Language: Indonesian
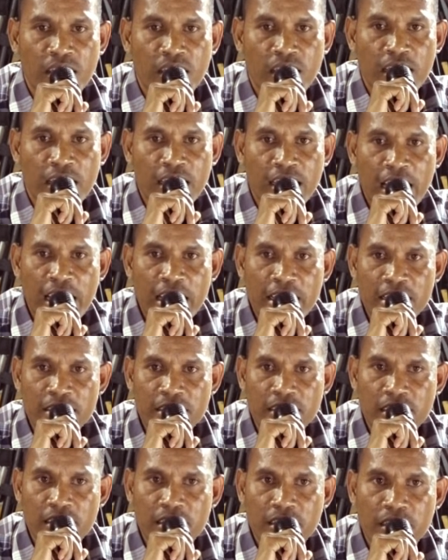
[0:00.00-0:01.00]
Rai
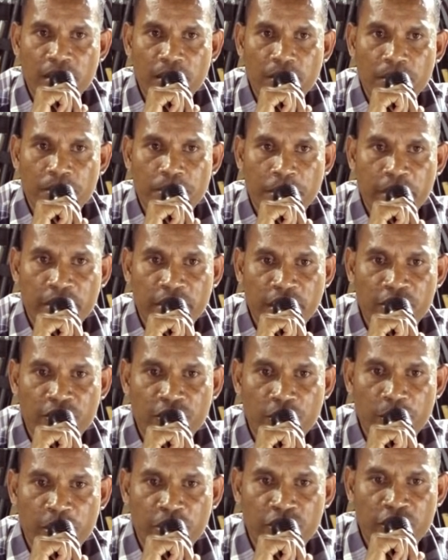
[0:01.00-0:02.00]
pretense
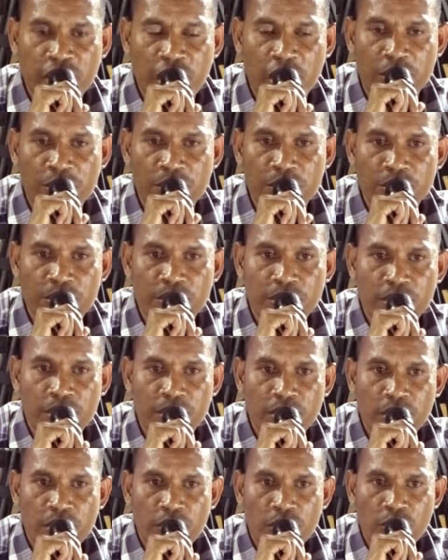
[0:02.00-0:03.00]
ba estado,
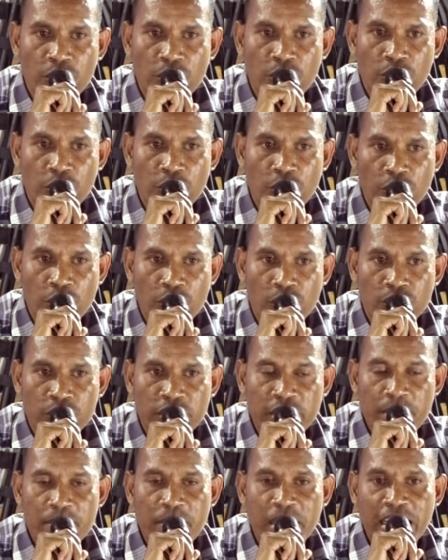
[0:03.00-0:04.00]

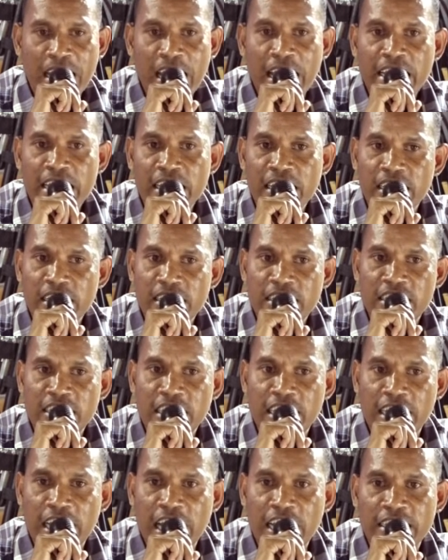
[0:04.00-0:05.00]
tambah rai nini
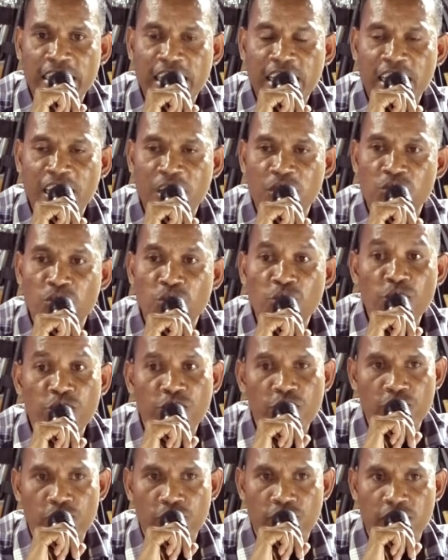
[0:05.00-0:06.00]
karakter ne
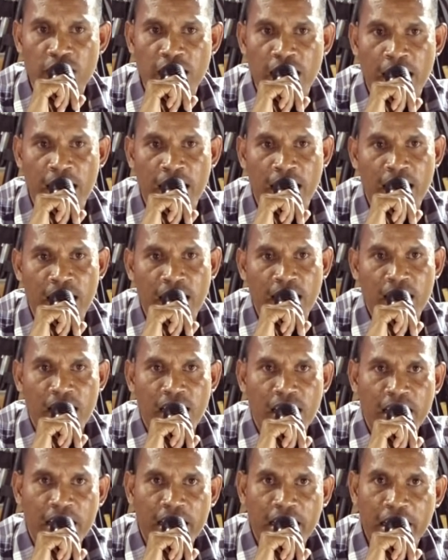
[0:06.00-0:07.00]
uso sosial
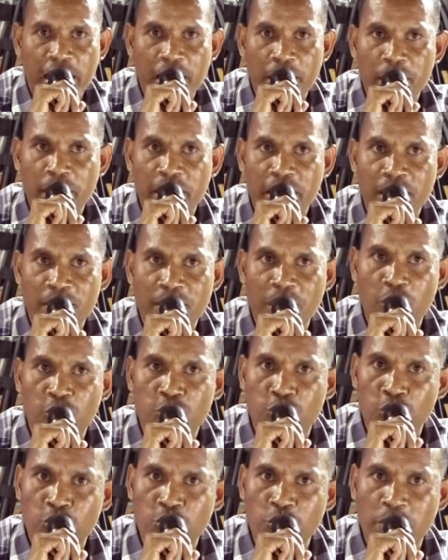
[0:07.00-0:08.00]
Nebe ema
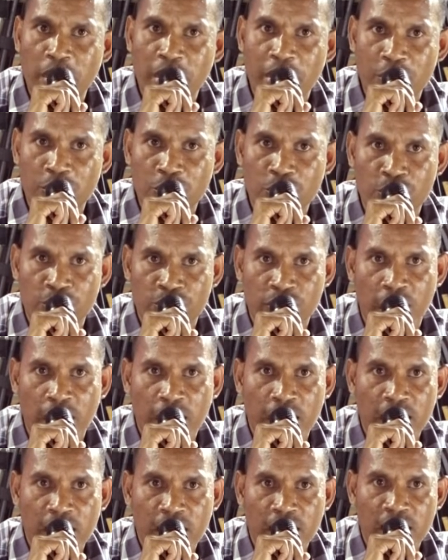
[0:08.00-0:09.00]
hototu bele usa.
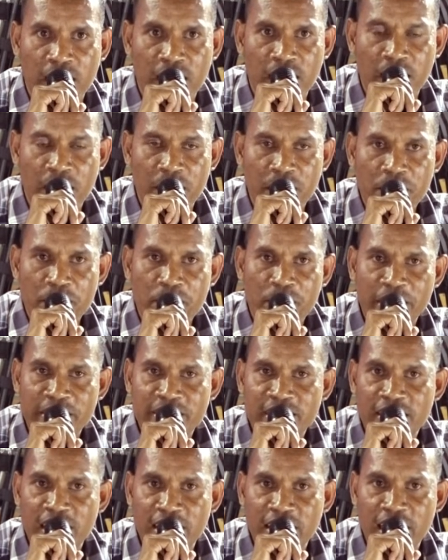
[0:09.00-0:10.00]
mais
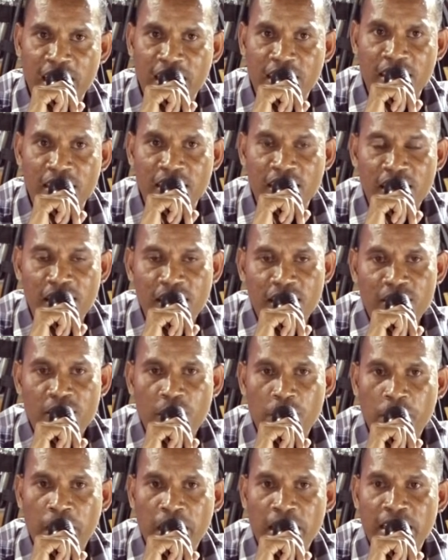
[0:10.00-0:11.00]
ita tenki
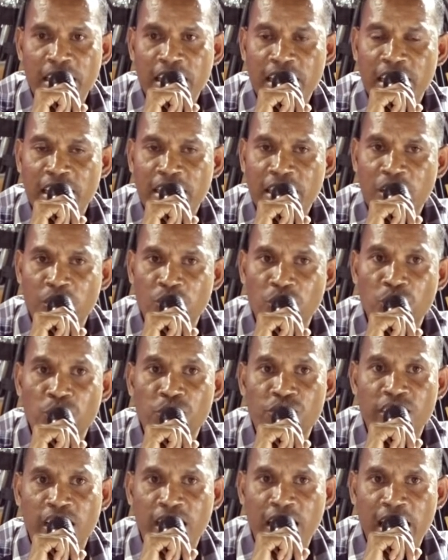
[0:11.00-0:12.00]
separa dengan kata
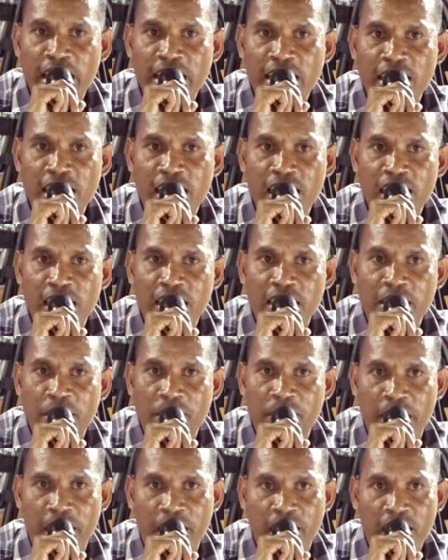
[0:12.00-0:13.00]
usa raida
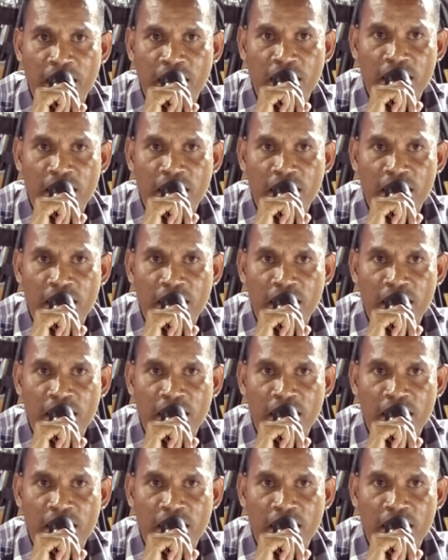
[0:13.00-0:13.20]
nebe.